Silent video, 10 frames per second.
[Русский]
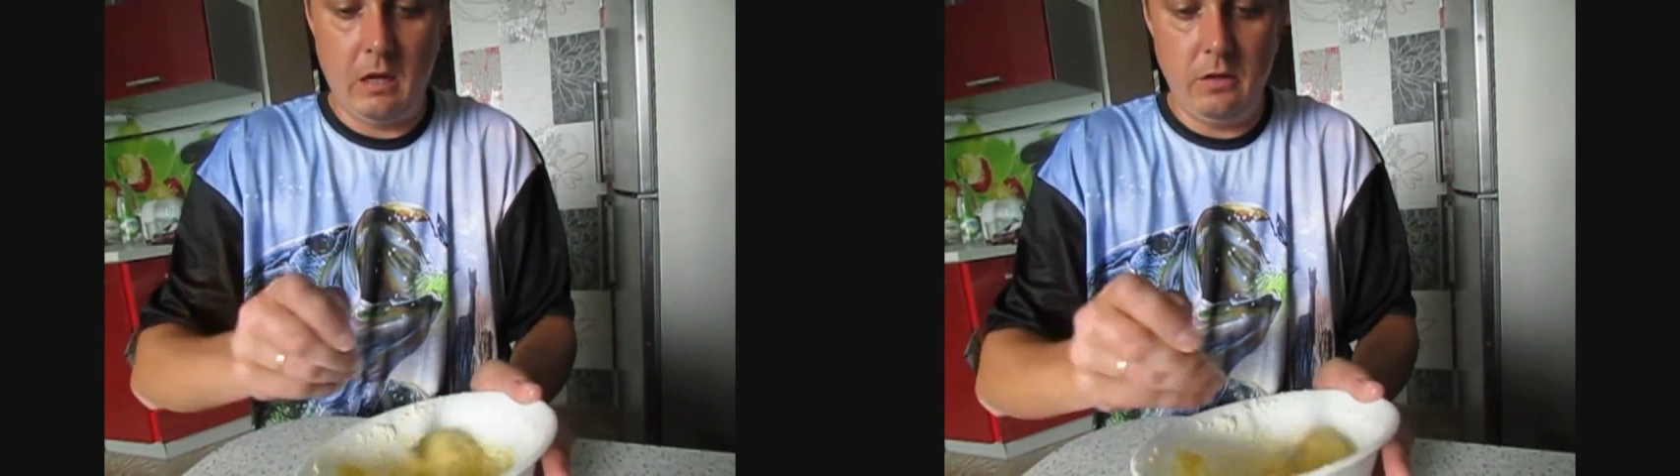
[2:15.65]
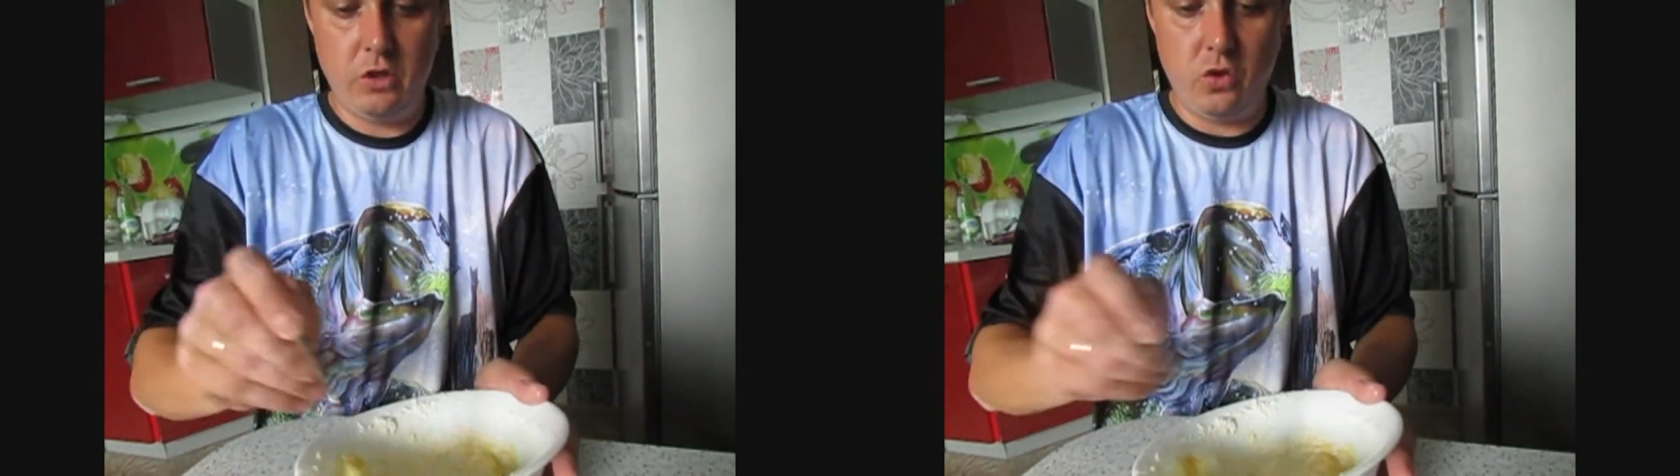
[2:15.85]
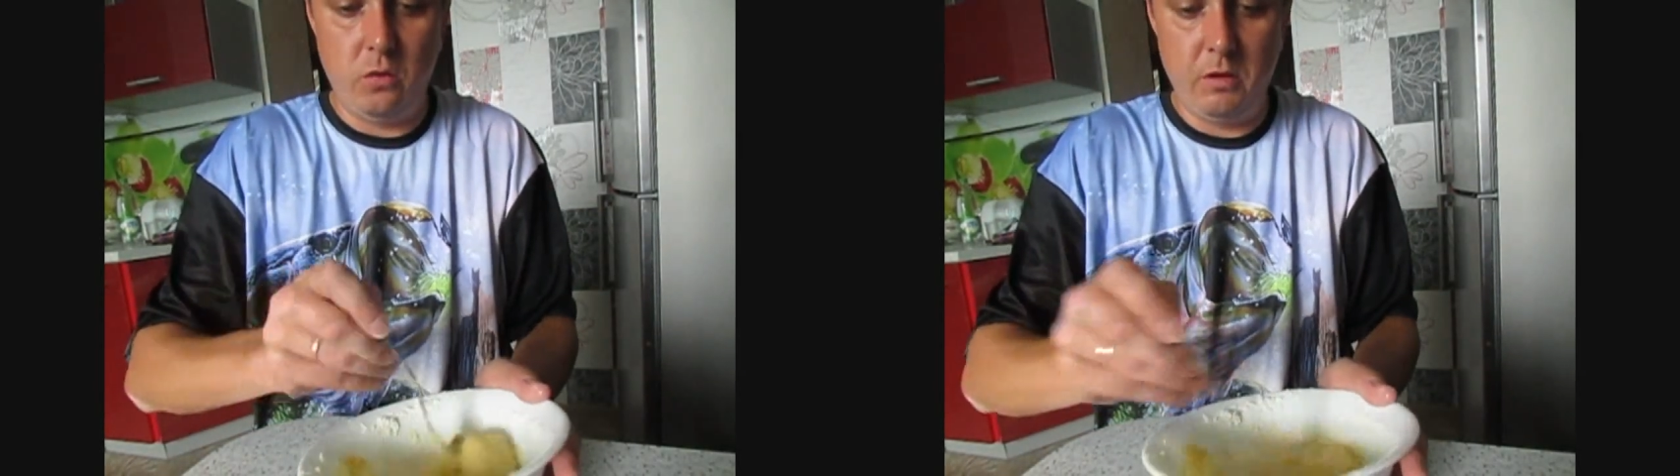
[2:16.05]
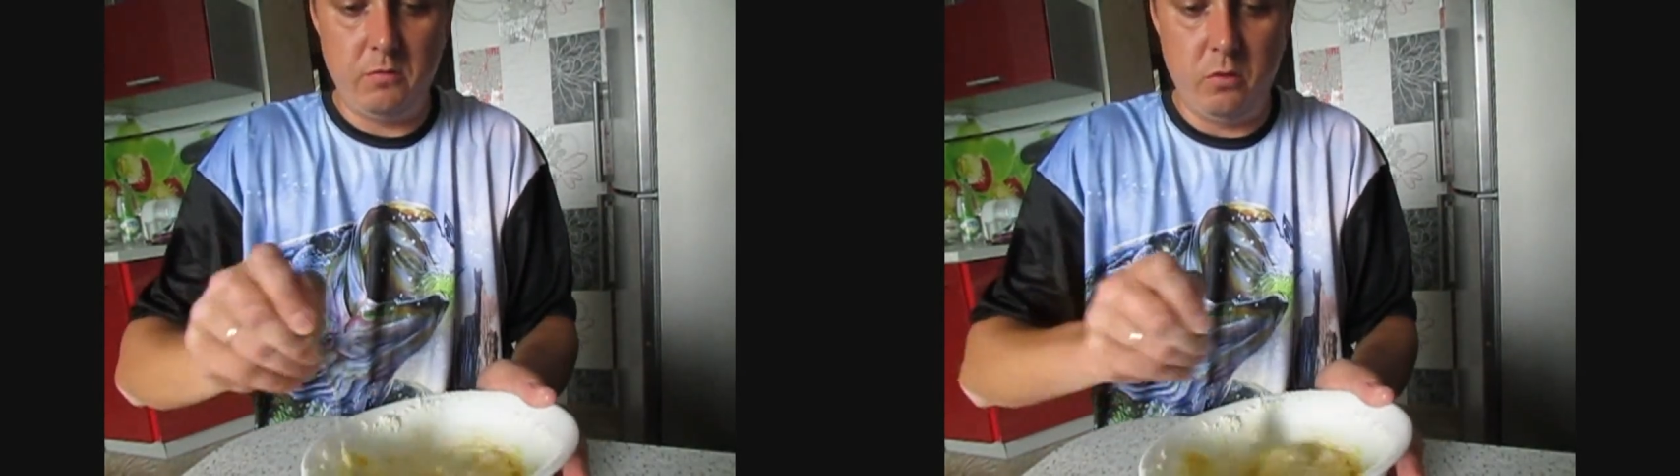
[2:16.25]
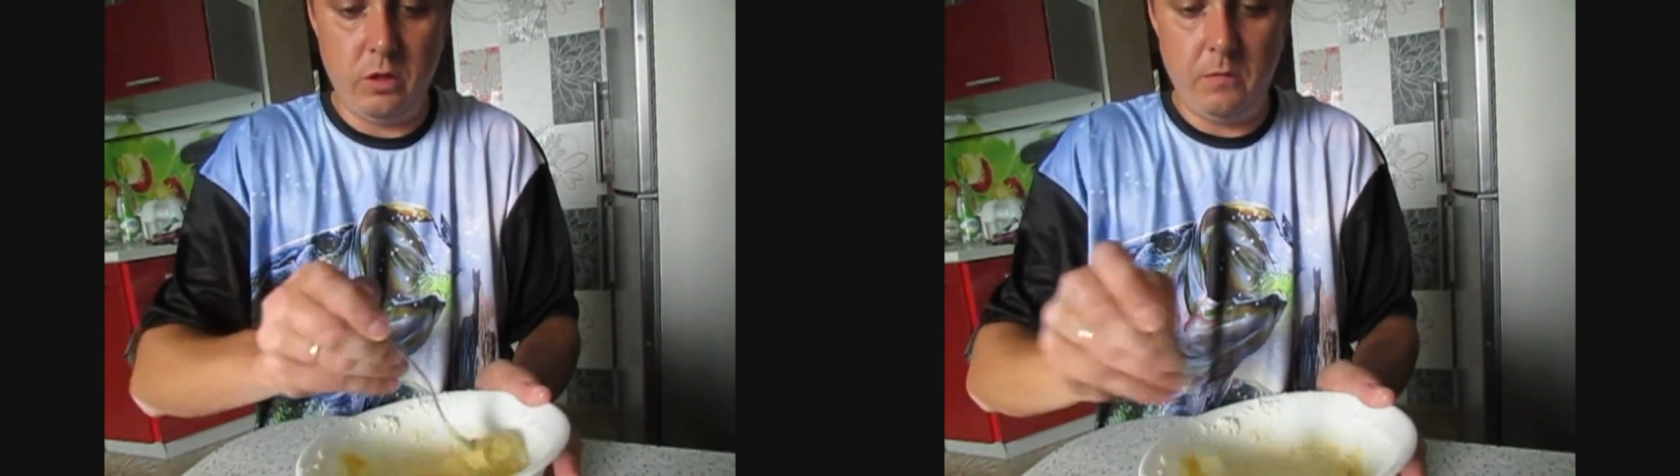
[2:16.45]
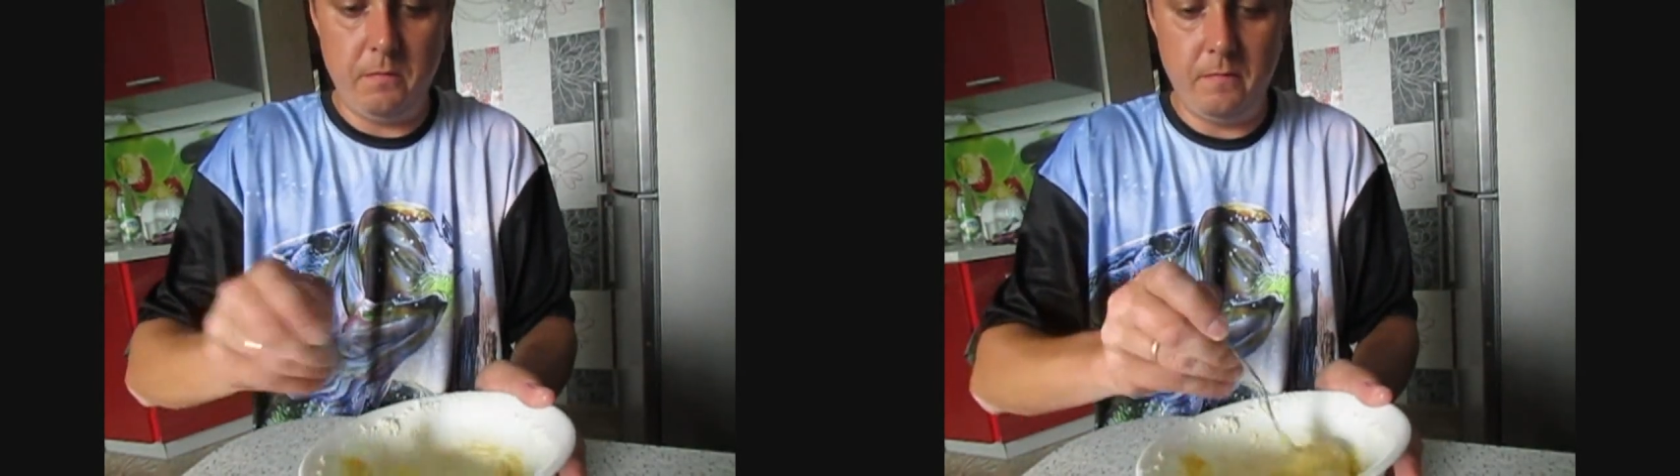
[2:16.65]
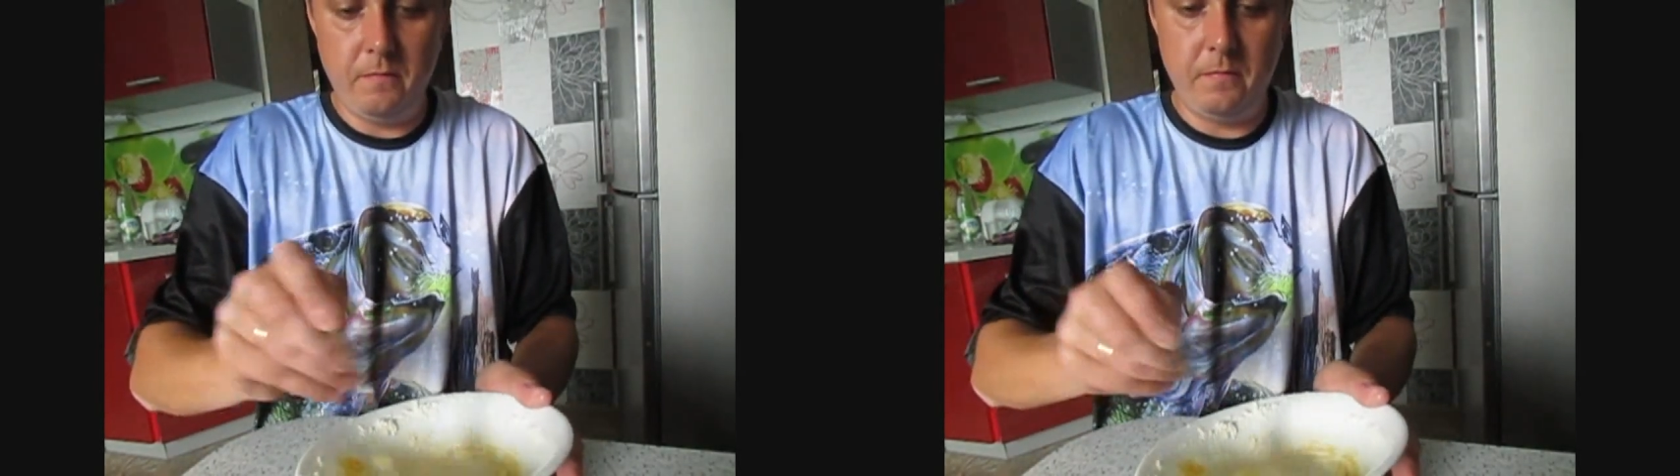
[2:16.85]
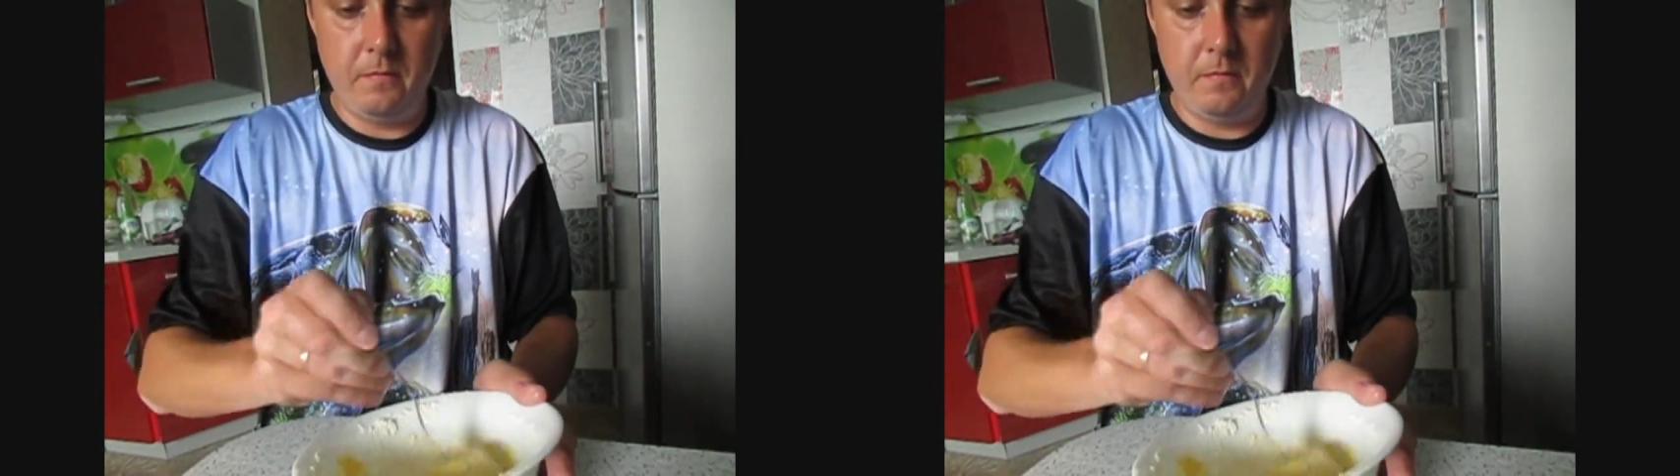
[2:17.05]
И что мы смотрим?